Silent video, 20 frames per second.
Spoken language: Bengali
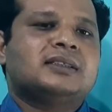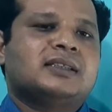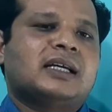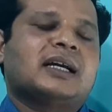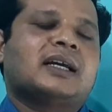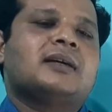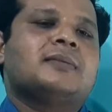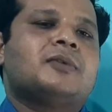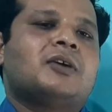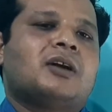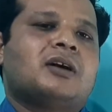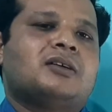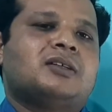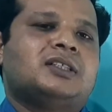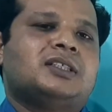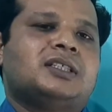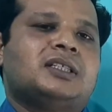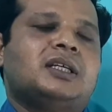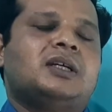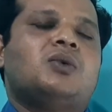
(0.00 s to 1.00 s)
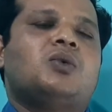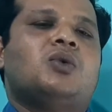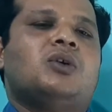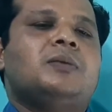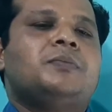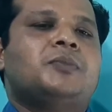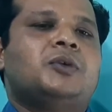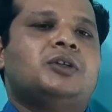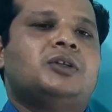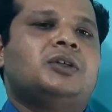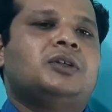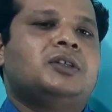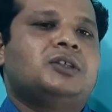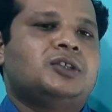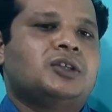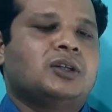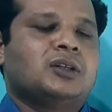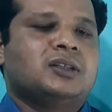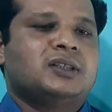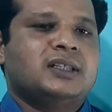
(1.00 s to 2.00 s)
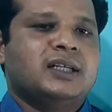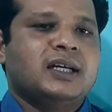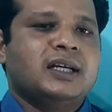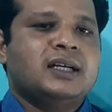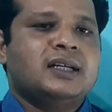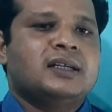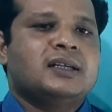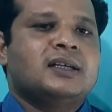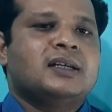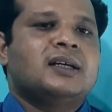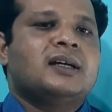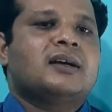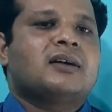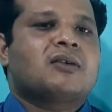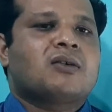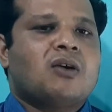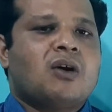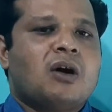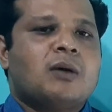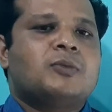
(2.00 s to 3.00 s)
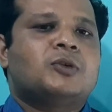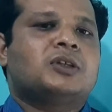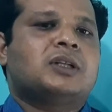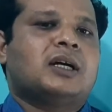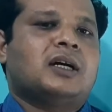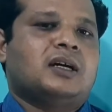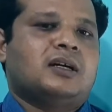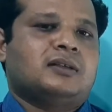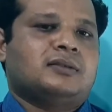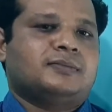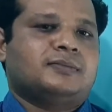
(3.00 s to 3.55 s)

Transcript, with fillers: তাকে বলা হচ্ছে ওই বৈদ্যুতিক যন্ত্রের ক্ষমতা